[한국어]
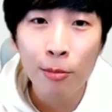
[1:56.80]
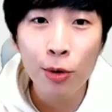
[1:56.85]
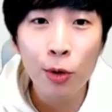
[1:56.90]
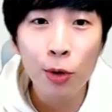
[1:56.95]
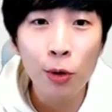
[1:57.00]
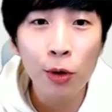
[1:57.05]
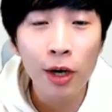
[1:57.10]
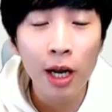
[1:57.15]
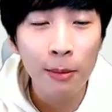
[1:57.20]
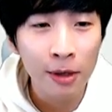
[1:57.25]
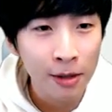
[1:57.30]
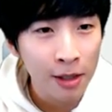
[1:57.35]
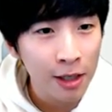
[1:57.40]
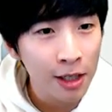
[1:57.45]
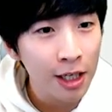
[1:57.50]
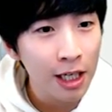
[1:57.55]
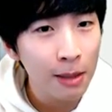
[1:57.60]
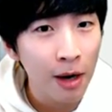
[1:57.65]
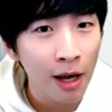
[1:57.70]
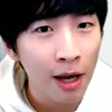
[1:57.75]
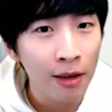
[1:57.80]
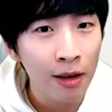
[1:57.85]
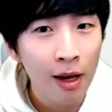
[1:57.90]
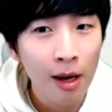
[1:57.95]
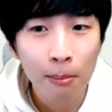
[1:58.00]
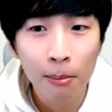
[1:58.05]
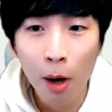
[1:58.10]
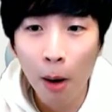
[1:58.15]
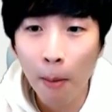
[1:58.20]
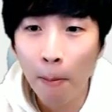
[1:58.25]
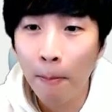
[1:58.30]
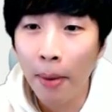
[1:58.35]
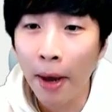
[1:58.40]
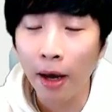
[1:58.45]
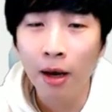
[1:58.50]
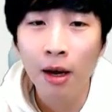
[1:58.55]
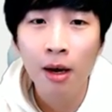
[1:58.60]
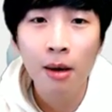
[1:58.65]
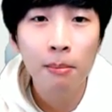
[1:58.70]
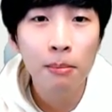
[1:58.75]
프로그램 크기만 몇
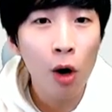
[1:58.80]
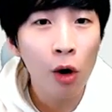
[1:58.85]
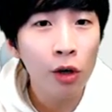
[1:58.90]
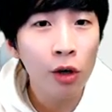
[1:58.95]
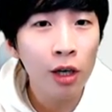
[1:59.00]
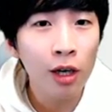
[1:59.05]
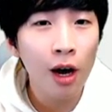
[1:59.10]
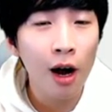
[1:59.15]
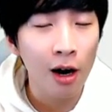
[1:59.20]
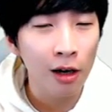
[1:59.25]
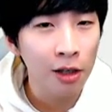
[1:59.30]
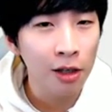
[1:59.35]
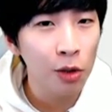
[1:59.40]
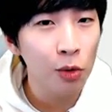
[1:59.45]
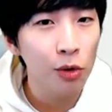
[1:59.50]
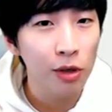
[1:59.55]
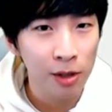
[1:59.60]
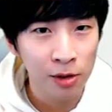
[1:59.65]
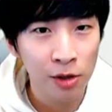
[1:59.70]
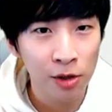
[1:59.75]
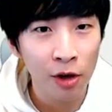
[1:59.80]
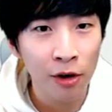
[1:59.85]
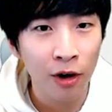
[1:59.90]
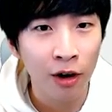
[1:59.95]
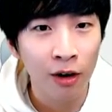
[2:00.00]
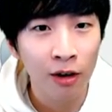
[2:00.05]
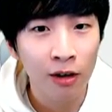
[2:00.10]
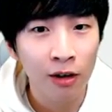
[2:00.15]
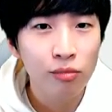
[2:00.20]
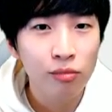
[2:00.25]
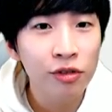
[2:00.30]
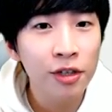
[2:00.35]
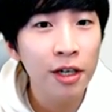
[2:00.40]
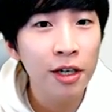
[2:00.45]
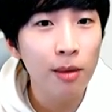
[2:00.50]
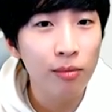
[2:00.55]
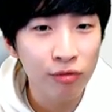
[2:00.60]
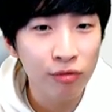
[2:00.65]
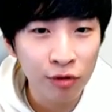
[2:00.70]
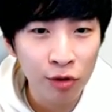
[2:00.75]
백 몇 기가 할 때도 있어요
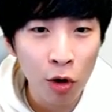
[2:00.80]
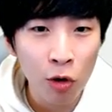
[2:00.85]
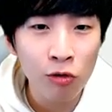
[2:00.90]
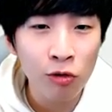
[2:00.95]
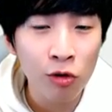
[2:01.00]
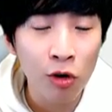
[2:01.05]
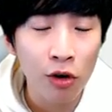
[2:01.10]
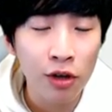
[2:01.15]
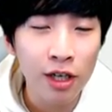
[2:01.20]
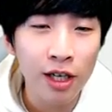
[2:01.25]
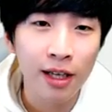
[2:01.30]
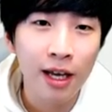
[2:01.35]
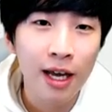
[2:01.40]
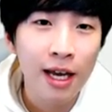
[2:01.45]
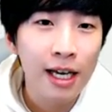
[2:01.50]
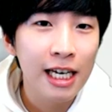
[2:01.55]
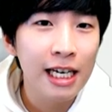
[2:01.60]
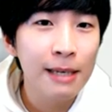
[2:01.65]
무게가 무거운 거는